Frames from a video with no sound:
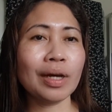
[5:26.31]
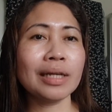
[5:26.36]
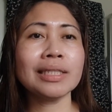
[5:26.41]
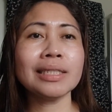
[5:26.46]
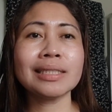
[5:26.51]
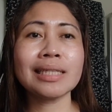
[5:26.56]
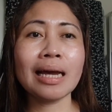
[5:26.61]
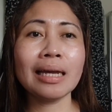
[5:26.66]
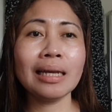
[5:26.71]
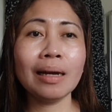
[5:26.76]

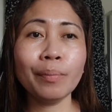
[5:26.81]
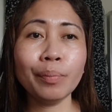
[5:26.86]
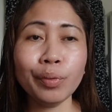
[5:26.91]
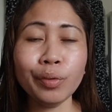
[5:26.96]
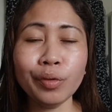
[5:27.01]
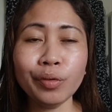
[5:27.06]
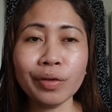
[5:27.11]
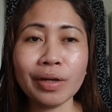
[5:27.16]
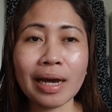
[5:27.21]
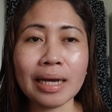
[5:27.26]
Kasi sayang
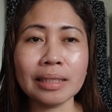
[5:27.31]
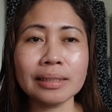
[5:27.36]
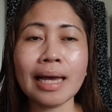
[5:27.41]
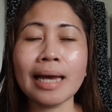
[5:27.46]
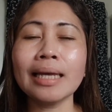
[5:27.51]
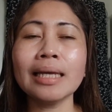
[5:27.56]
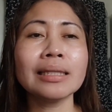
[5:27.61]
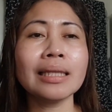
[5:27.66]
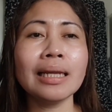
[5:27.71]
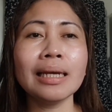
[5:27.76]
po yung guys,
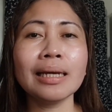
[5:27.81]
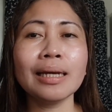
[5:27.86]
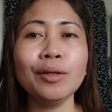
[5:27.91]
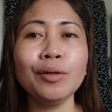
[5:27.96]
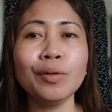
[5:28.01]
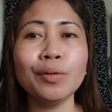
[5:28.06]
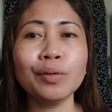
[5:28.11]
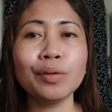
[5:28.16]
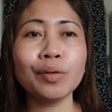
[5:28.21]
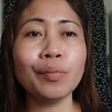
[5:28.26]
sayang talaga
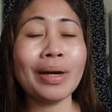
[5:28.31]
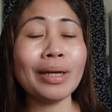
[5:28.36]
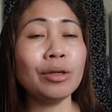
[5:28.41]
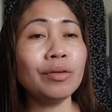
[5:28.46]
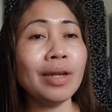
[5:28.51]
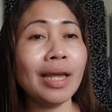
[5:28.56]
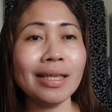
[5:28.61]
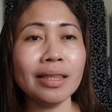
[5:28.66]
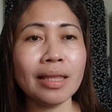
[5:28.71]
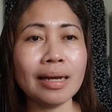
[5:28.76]
yung
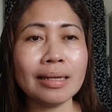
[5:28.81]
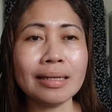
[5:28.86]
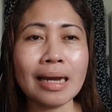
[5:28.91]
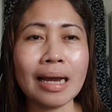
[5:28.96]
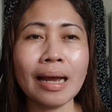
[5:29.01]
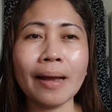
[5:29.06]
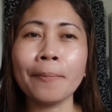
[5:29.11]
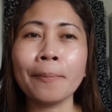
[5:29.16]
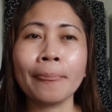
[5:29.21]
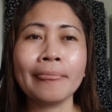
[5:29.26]
biodata
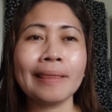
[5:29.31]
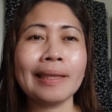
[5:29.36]
niya.